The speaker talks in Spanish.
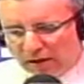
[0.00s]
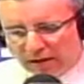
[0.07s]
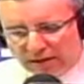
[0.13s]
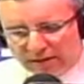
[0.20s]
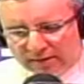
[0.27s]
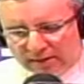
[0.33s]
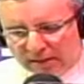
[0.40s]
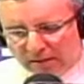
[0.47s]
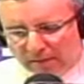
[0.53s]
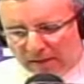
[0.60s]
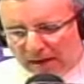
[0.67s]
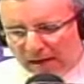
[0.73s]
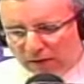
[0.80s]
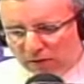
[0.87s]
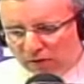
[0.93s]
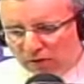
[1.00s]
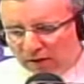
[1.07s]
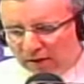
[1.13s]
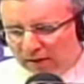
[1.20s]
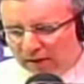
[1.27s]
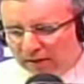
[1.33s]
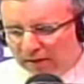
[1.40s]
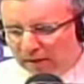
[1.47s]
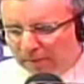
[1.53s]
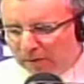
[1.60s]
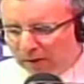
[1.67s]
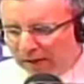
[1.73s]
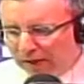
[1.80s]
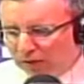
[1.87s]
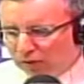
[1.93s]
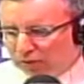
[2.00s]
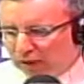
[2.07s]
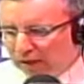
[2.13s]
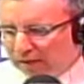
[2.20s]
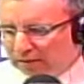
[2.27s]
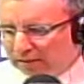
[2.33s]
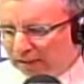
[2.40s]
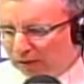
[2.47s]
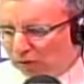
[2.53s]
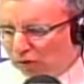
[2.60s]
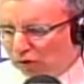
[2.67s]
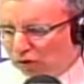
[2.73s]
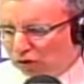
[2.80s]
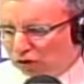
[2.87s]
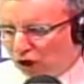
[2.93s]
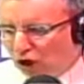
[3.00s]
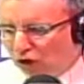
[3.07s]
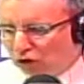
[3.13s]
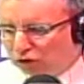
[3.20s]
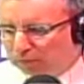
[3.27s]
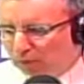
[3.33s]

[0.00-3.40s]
reservado debido a que no tiene seguros los